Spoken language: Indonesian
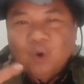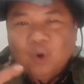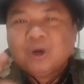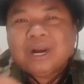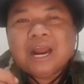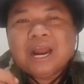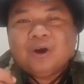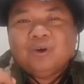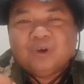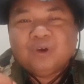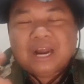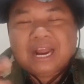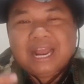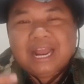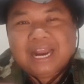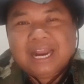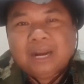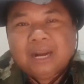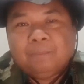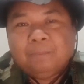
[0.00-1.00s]

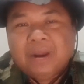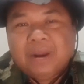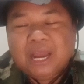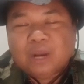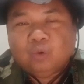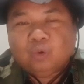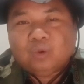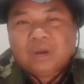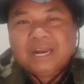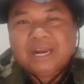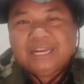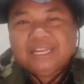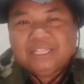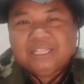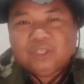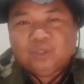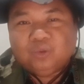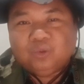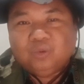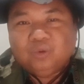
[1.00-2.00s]
orang-orang akan melakukan
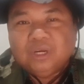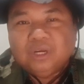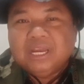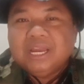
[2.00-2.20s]
itu.